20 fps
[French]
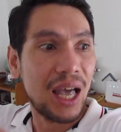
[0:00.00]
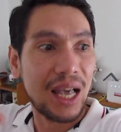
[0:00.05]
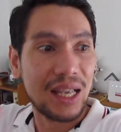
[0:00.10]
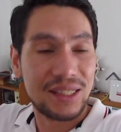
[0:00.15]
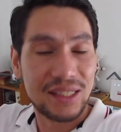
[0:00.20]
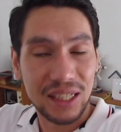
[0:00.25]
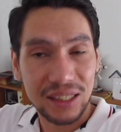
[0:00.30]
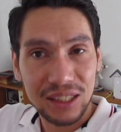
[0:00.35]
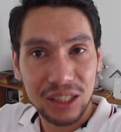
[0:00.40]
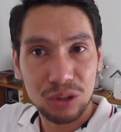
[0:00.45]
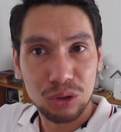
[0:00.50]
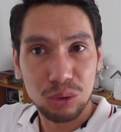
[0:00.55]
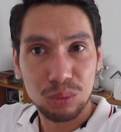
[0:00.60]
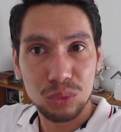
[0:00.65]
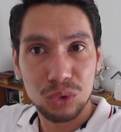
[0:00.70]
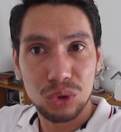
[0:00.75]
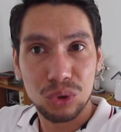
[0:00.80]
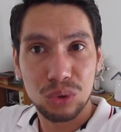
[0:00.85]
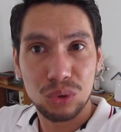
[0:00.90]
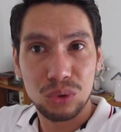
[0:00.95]
un certain
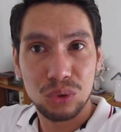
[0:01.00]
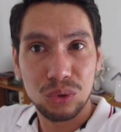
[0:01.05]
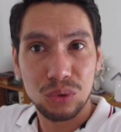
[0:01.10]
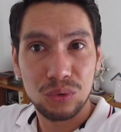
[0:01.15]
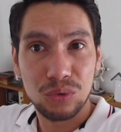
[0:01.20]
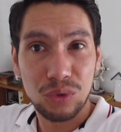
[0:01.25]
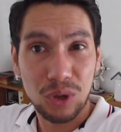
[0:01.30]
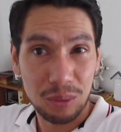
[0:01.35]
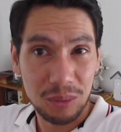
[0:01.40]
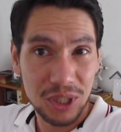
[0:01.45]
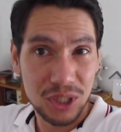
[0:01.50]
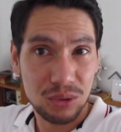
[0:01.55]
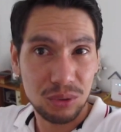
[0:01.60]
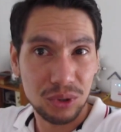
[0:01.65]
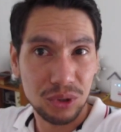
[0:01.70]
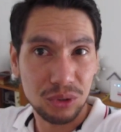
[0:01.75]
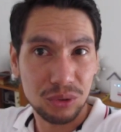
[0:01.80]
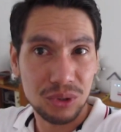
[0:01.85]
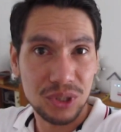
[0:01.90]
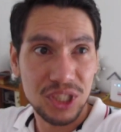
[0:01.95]
nombre de, formations à
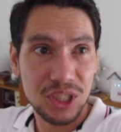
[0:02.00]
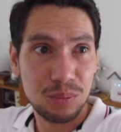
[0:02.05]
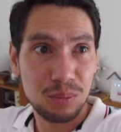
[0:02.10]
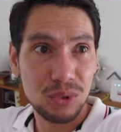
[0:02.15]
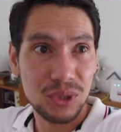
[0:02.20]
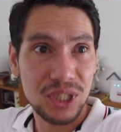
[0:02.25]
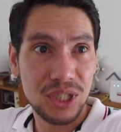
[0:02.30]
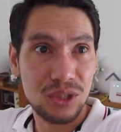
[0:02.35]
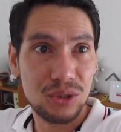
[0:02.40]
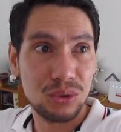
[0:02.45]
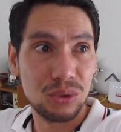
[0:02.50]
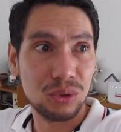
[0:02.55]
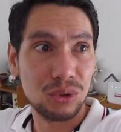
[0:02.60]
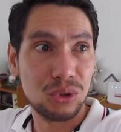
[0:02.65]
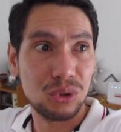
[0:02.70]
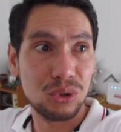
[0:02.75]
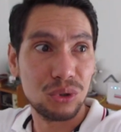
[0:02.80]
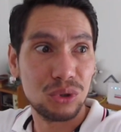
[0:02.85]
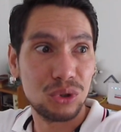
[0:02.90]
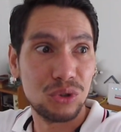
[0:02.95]
notre disposition
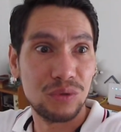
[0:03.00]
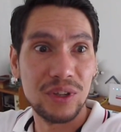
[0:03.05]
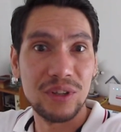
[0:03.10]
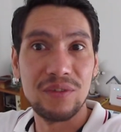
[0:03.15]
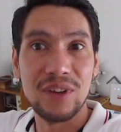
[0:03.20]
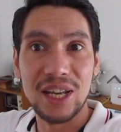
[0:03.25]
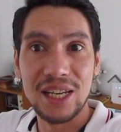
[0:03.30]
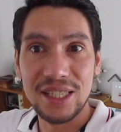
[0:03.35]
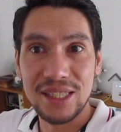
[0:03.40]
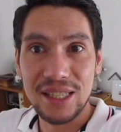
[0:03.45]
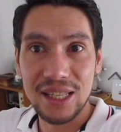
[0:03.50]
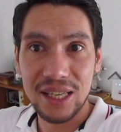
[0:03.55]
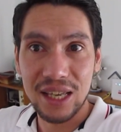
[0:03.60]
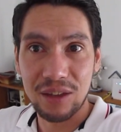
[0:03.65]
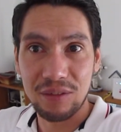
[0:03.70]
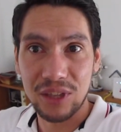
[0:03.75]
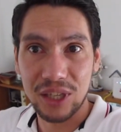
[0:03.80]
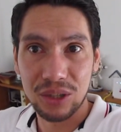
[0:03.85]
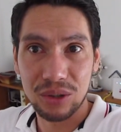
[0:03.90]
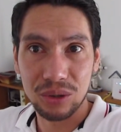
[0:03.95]
que je vais valider
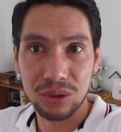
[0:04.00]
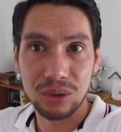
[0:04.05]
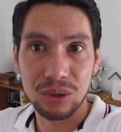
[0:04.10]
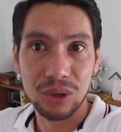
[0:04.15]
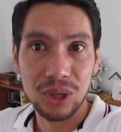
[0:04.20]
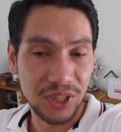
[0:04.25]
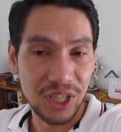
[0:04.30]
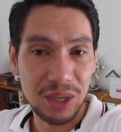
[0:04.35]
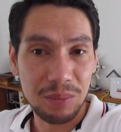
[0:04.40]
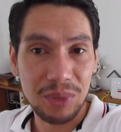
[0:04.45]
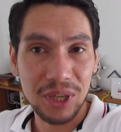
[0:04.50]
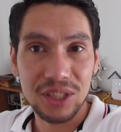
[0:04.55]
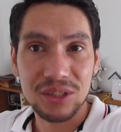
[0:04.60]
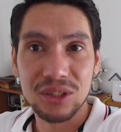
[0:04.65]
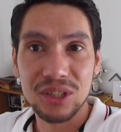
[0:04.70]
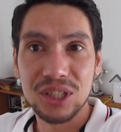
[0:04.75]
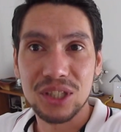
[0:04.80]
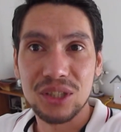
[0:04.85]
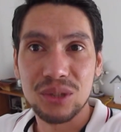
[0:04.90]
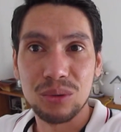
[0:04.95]
avec euh, les
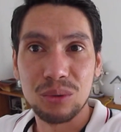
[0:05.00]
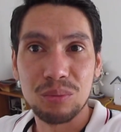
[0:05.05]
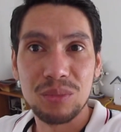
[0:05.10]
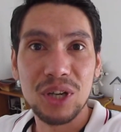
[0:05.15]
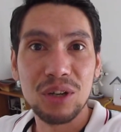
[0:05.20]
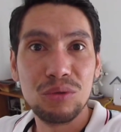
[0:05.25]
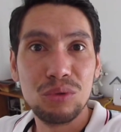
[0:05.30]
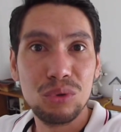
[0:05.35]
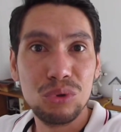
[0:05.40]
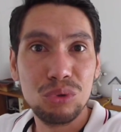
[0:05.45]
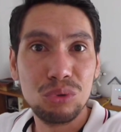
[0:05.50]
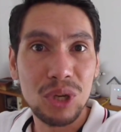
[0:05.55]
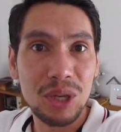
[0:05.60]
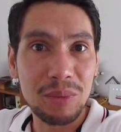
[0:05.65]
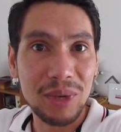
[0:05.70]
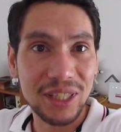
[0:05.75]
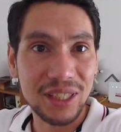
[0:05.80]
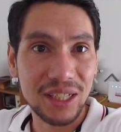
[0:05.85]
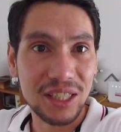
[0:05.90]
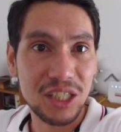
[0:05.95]
personnes qui ont bien voulu nous les
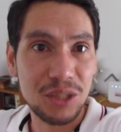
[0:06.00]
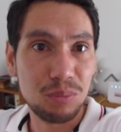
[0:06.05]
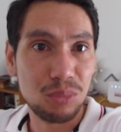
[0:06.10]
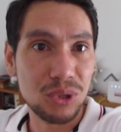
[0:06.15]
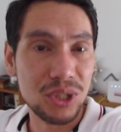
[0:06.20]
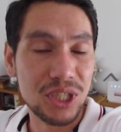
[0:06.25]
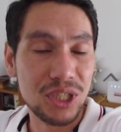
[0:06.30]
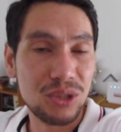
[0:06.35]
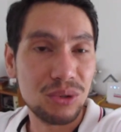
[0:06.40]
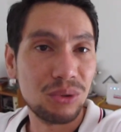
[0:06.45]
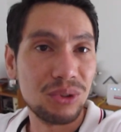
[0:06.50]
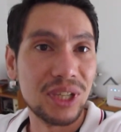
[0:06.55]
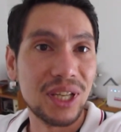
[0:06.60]
mettre à disposition.